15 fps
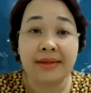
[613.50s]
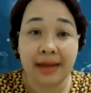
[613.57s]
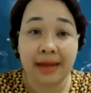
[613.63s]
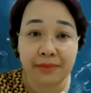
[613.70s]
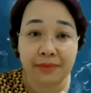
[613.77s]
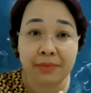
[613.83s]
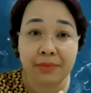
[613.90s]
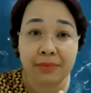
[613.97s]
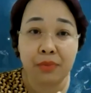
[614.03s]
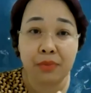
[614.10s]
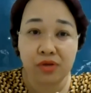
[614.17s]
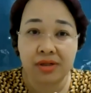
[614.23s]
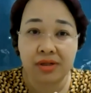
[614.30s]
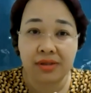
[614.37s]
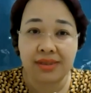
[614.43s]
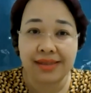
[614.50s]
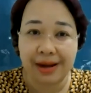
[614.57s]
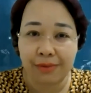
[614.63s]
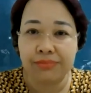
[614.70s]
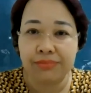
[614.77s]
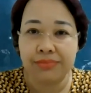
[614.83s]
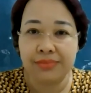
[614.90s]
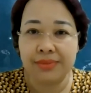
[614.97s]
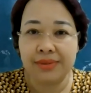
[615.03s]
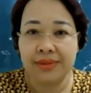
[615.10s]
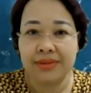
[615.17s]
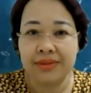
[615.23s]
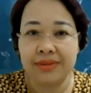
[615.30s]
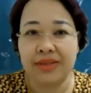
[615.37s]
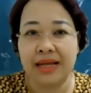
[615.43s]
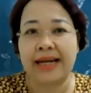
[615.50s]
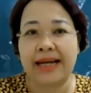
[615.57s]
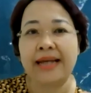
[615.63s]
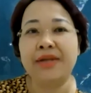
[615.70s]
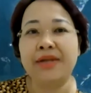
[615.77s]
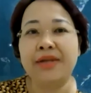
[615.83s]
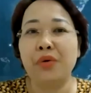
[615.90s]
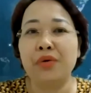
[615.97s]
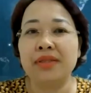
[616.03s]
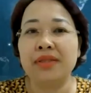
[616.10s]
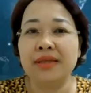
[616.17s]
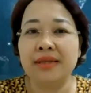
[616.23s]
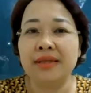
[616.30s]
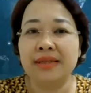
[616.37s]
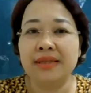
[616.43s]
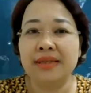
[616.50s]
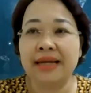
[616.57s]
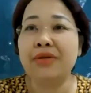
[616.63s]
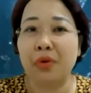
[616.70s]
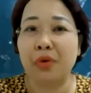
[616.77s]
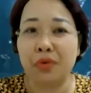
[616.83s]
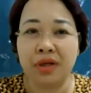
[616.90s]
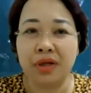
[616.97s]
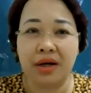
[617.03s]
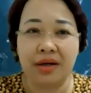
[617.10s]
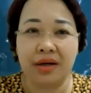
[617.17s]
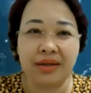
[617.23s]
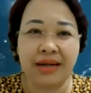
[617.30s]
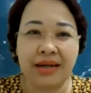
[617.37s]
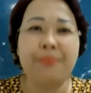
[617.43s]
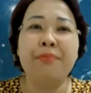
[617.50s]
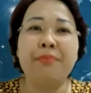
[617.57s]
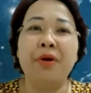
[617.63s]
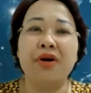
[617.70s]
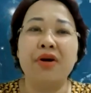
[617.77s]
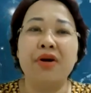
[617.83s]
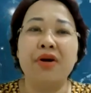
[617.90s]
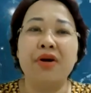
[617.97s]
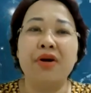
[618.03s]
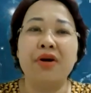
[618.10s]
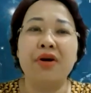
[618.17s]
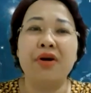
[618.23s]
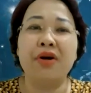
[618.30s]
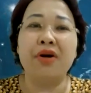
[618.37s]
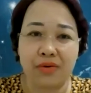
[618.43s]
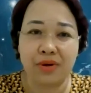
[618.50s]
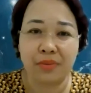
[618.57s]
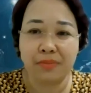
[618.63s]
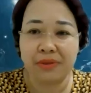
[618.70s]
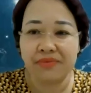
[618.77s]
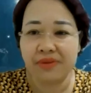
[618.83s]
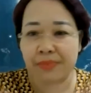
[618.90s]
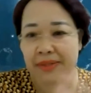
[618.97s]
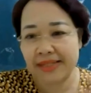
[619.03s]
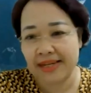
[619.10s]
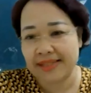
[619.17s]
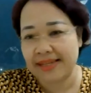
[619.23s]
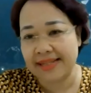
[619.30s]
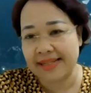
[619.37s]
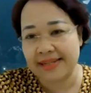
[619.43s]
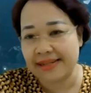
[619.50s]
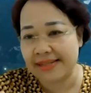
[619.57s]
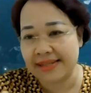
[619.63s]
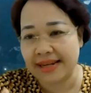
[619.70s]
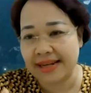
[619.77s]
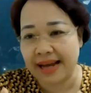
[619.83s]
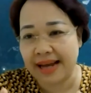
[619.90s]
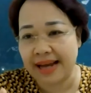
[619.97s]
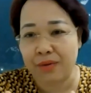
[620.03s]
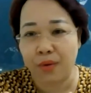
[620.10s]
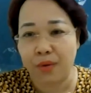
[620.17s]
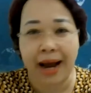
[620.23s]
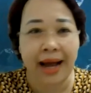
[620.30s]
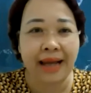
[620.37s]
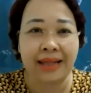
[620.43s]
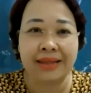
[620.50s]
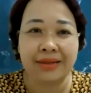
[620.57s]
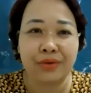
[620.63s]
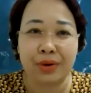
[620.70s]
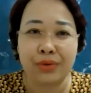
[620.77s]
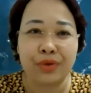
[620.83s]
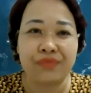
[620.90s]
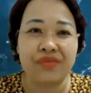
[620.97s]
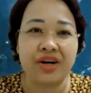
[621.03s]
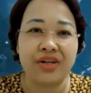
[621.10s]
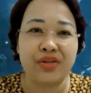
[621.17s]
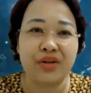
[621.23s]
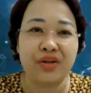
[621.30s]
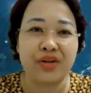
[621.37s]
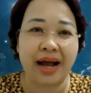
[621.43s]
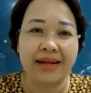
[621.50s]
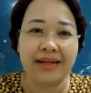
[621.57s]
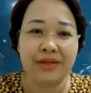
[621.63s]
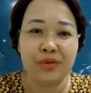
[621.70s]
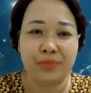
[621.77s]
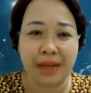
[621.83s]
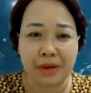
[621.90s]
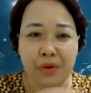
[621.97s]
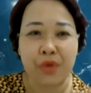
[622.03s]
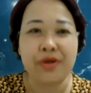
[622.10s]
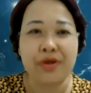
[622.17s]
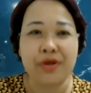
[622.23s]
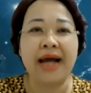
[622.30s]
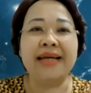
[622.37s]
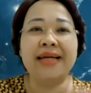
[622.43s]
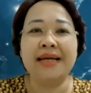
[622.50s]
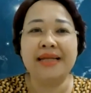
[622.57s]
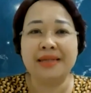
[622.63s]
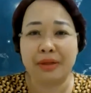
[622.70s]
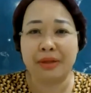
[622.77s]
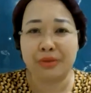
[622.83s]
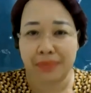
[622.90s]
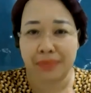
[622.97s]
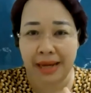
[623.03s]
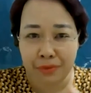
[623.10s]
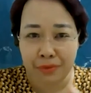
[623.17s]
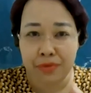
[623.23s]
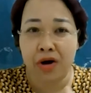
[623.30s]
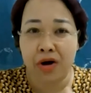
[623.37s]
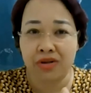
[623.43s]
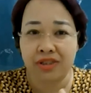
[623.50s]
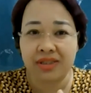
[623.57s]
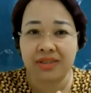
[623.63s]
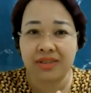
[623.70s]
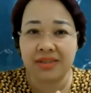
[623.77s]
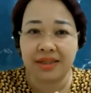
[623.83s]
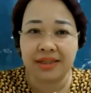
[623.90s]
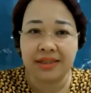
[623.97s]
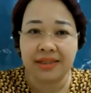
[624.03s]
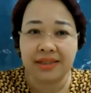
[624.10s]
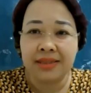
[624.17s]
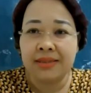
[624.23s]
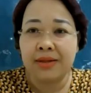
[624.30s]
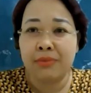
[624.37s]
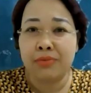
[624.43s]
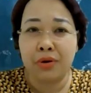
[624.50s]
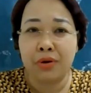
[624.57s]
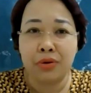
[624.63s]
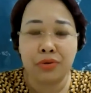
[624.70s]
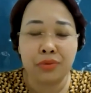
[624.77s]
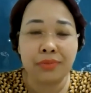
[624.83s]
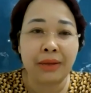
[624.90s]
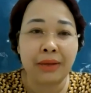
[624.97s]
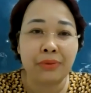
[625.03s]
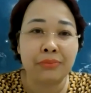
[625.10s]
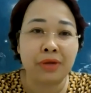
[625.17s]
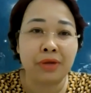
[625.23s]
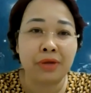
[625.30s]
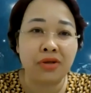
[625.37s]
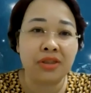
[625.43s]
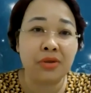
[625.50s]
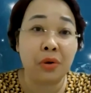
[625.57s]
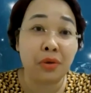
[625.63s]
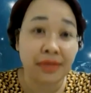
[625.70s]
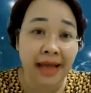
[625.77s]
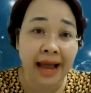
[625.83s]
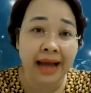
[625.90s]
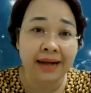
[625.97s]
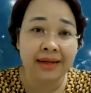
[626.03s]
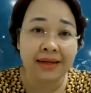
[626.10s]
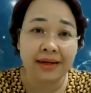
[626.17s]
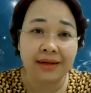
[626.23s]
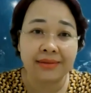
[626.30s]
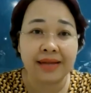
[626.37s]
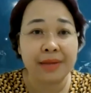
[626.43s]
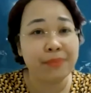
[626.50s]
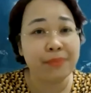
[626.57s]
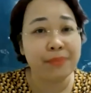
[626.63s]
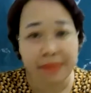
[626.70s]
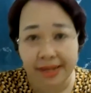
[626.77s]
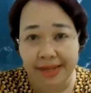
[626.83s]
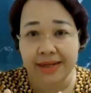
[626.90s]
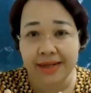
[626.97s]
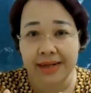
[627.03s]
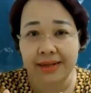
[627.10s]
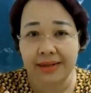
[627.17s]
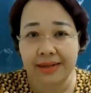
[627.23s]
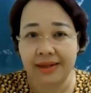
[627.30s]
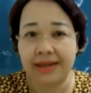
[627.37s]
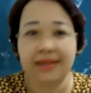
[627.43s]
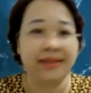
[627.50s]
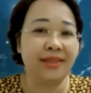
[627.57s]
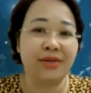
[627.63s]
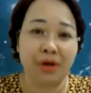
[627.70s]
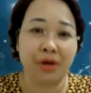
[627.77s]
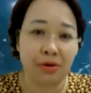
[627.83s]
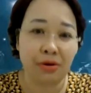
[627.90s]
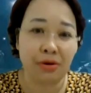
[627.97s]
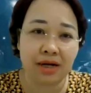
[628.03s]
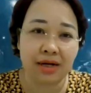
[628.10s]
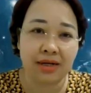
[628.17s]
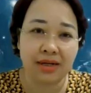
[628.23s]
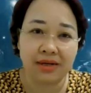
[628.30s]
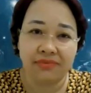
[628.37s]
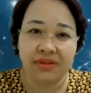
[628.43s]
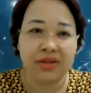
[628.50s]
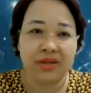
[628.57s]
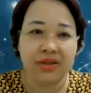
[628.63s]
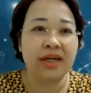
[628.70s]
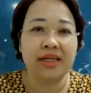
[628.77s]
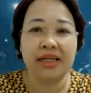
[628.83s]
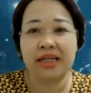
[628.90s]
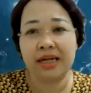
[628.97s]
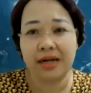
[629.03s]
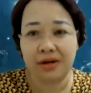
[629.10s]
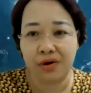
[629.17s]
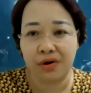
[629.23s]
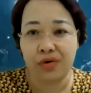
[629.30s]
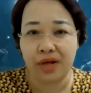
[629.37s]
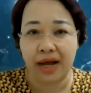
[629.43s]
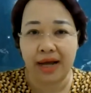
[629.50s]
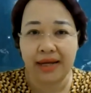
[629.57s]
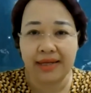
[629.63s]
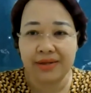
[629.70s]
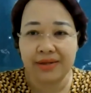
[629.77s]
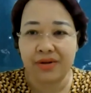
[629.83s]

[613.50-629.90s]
làm trên môi trường sóng để kết nối kết nối khắp mọi người với nhau bởi vì bây giờ thế giới thì là quá quá tuyệt vời rồi ạ à. chúng ta ngồi đây nhưng mà chúng ta cũng có những người đồng đội chúng ta cũng có những đối tác ở tận bên mỹ cơ hay ở châu âu cơ vậy đó là cái cơ hội ạ à?